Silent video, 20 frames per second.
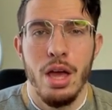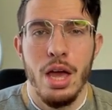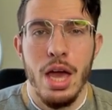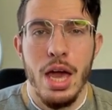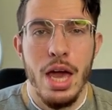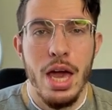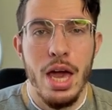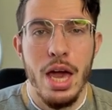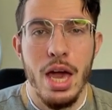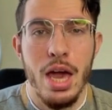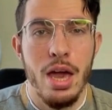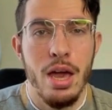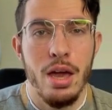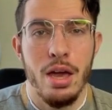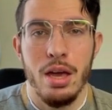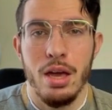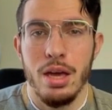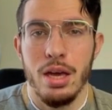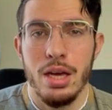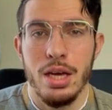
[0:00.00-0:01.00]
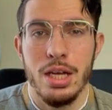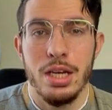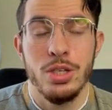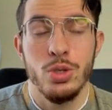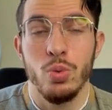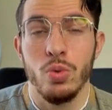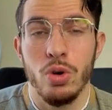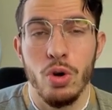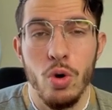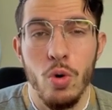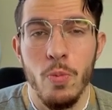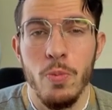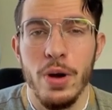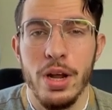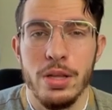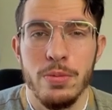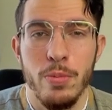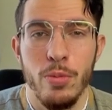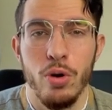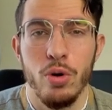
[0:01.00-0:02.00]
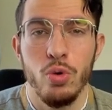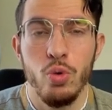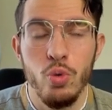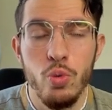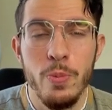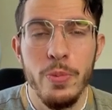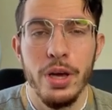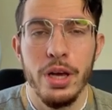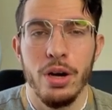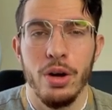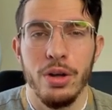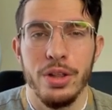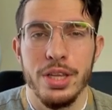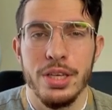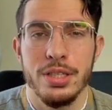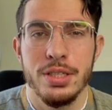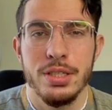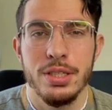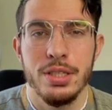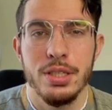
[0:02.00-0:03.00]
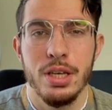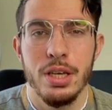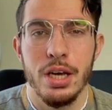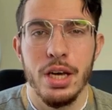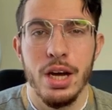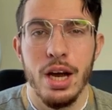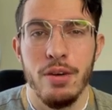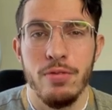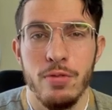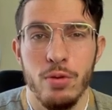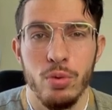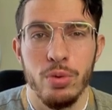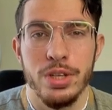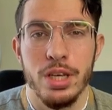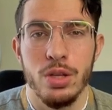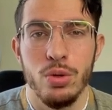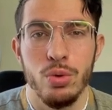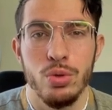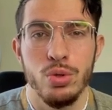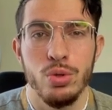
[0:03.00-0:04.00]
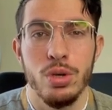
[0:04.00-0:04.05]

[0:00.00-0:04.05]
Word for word: Et ils ont complètement loupé leur destinée et la volonté de Dieu.